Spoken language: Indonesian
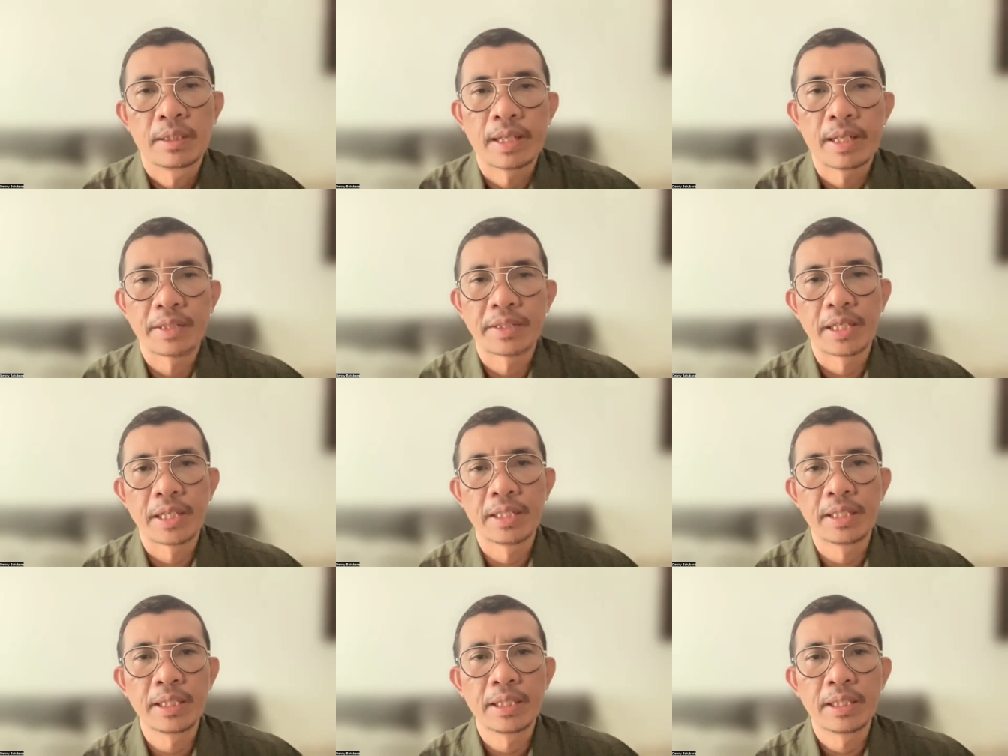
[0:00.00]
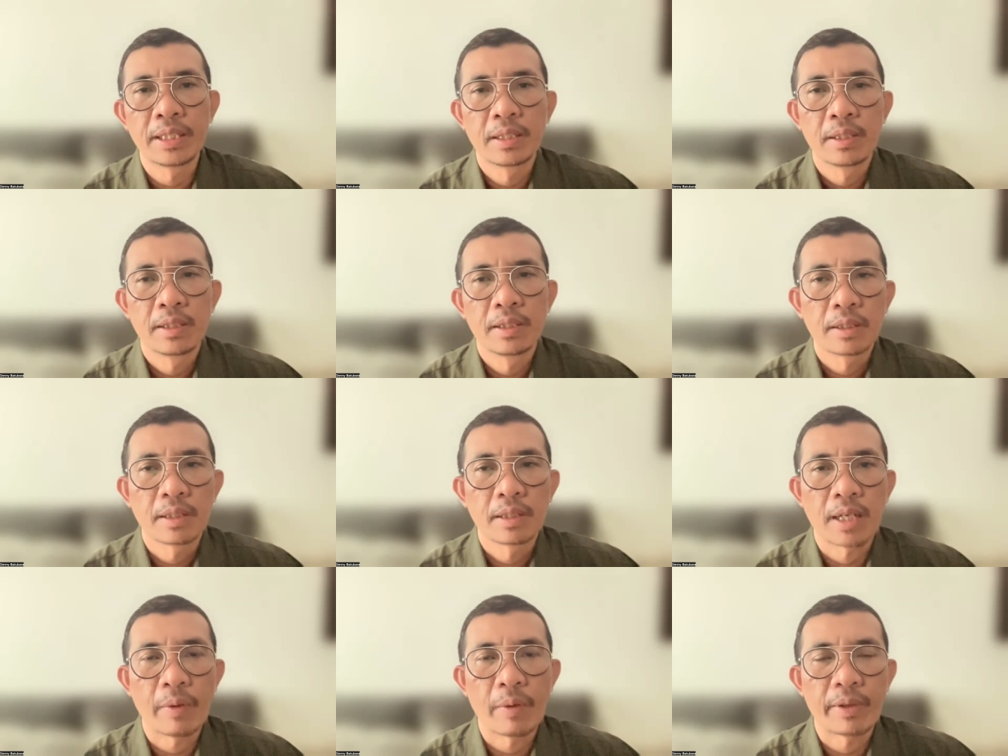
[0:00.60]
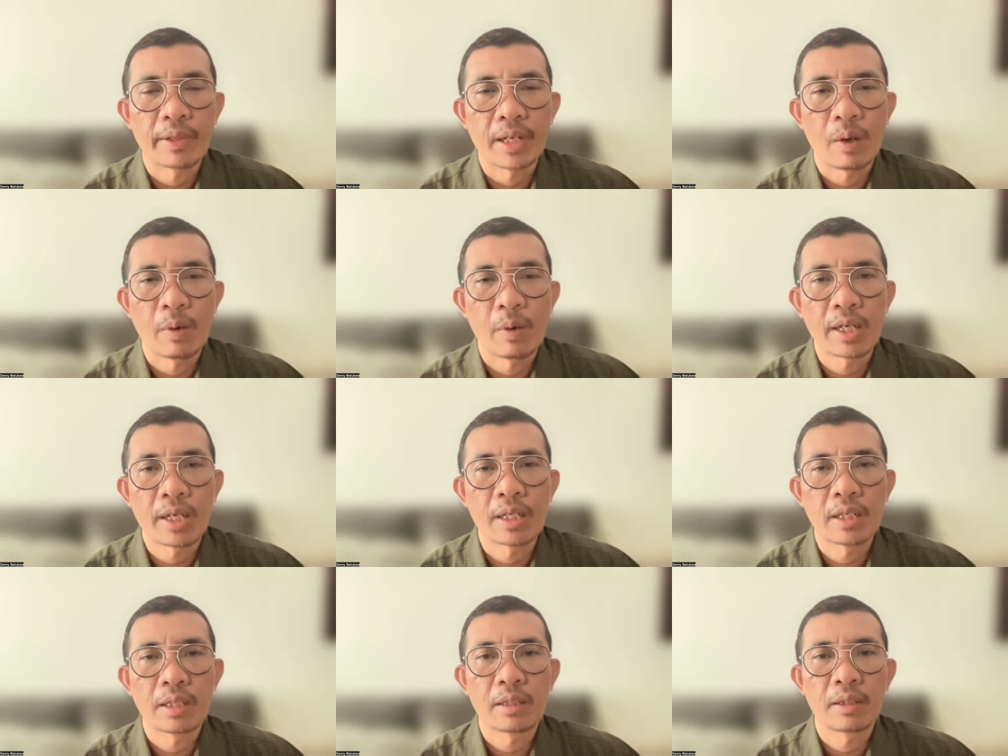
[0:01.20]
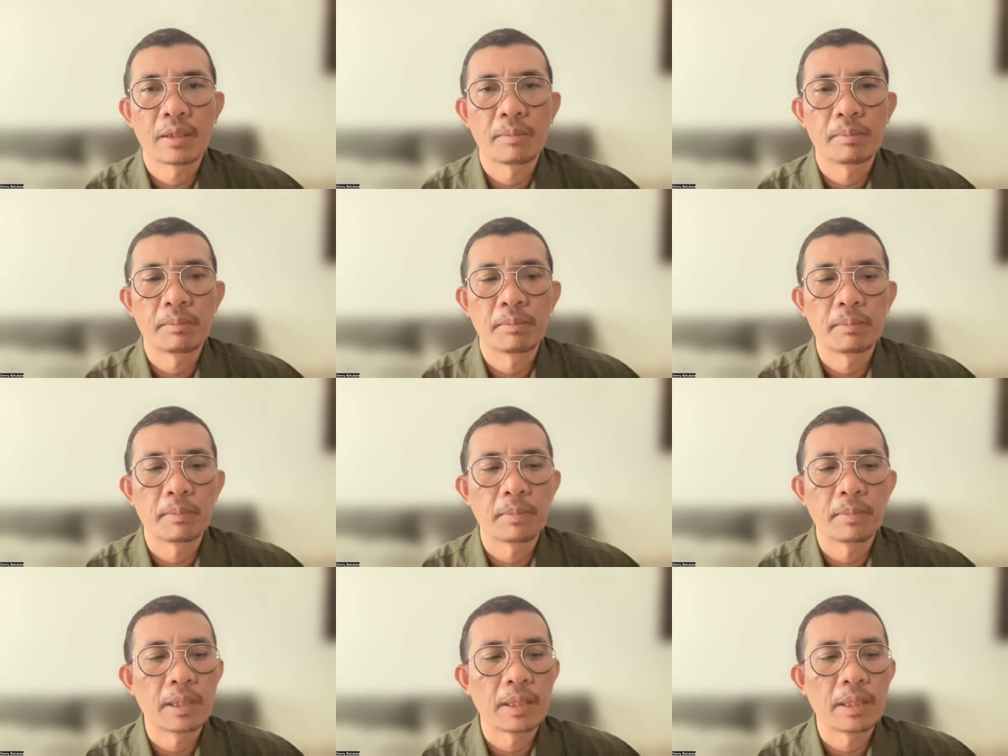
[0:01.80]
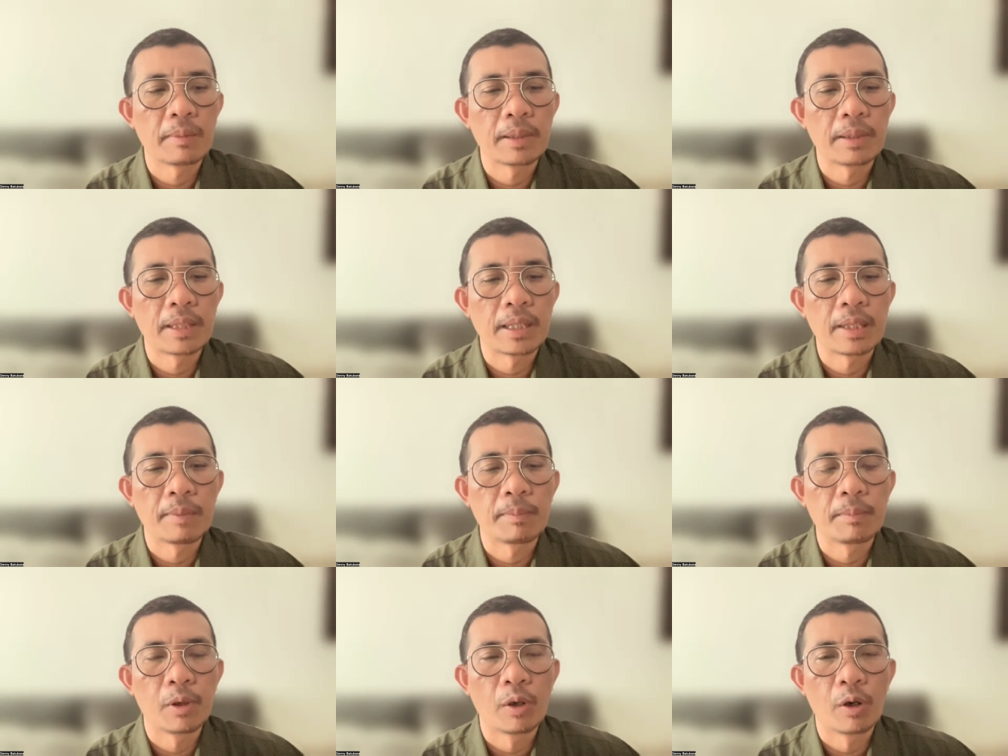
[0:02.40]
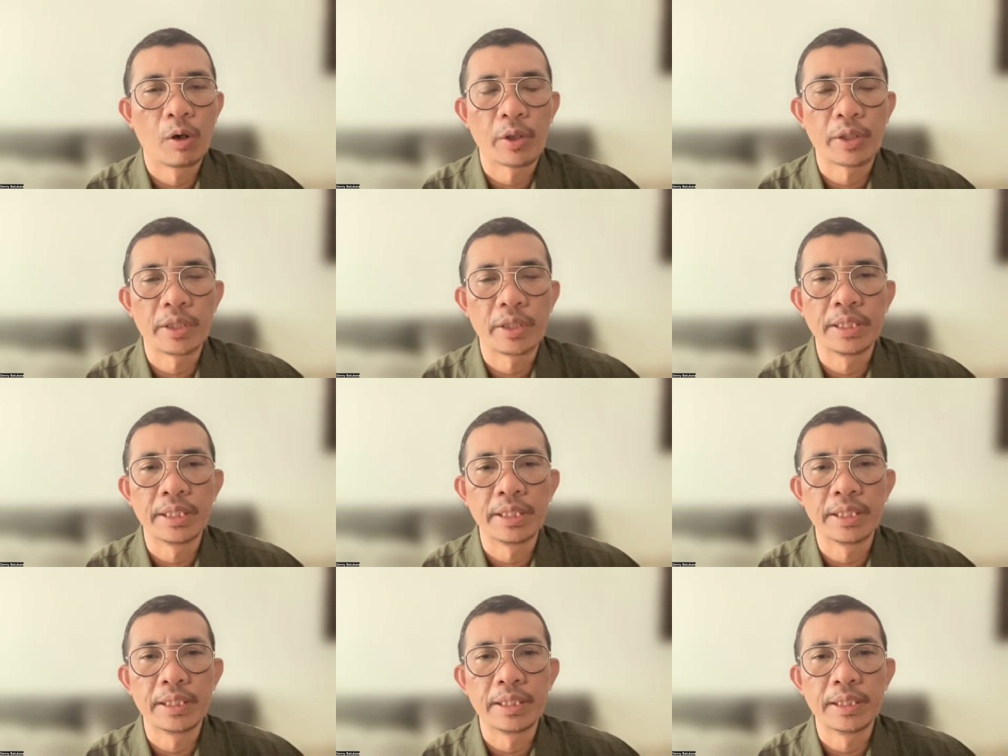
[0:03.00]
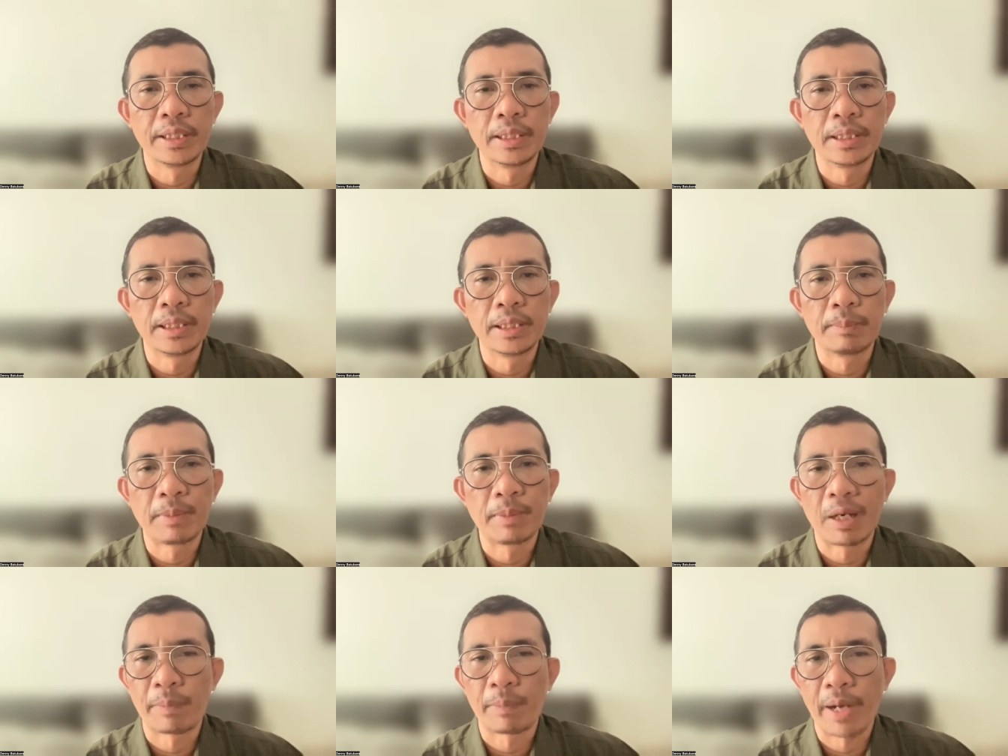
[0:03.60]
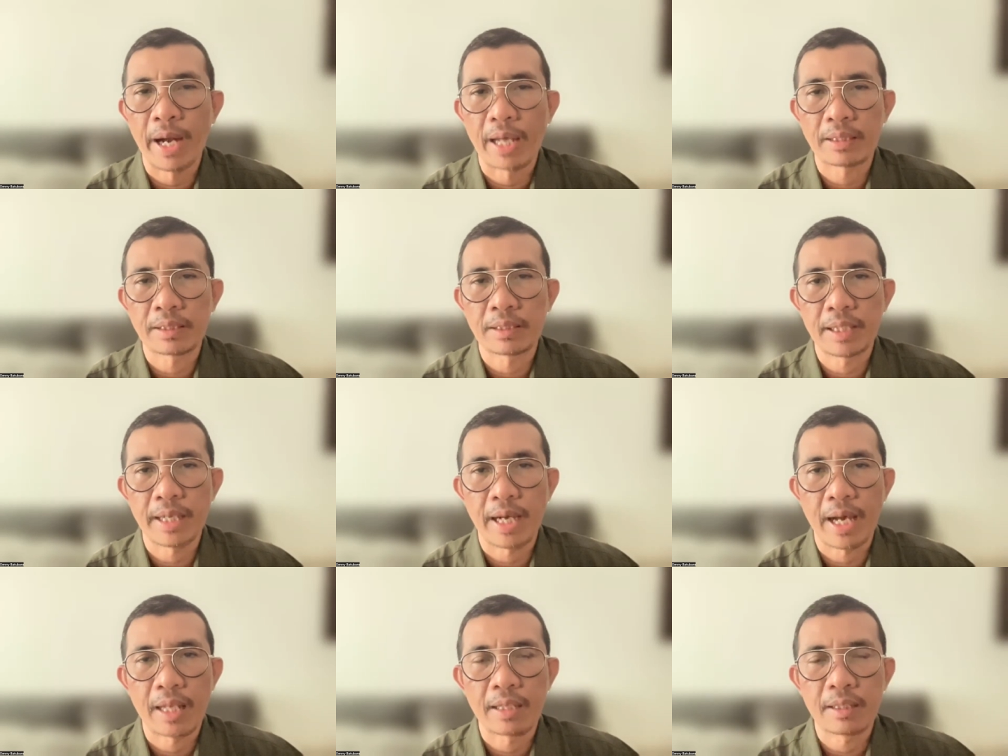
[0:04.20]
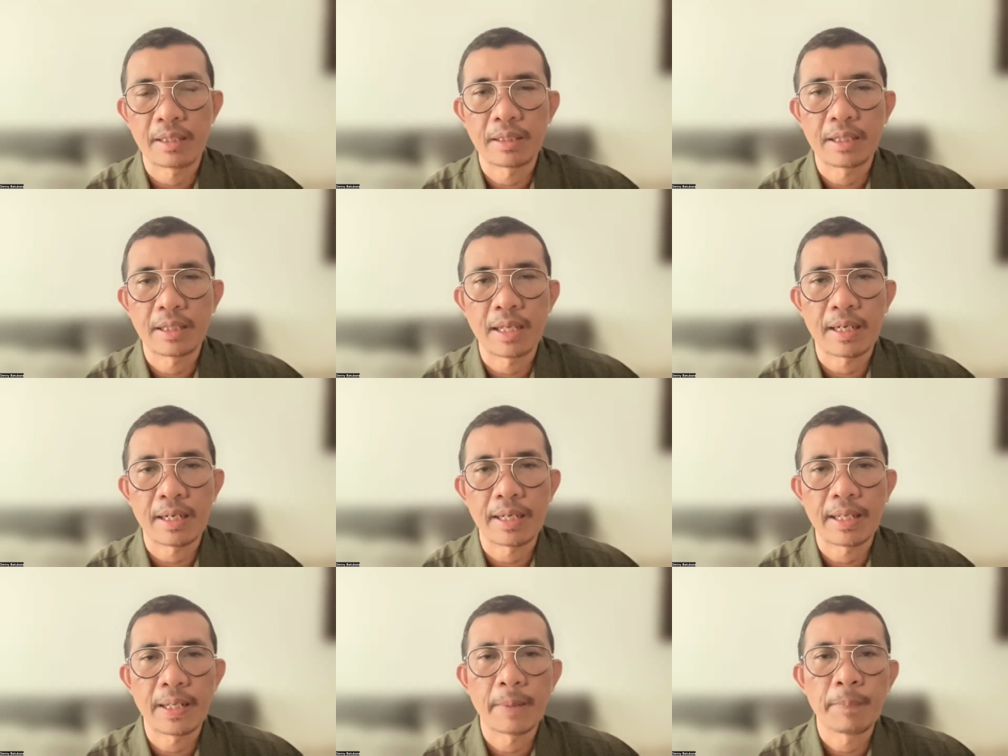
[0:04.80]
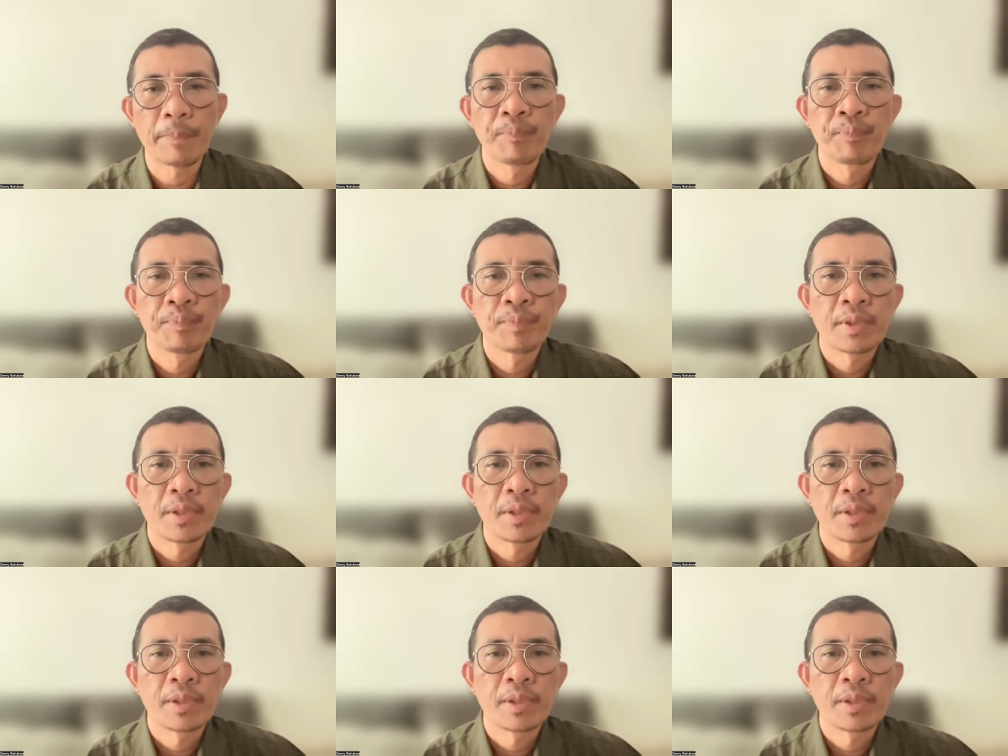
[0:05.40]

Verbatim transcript: Nah, jadi kawan-kawan mohon ini dimanfaatkan karena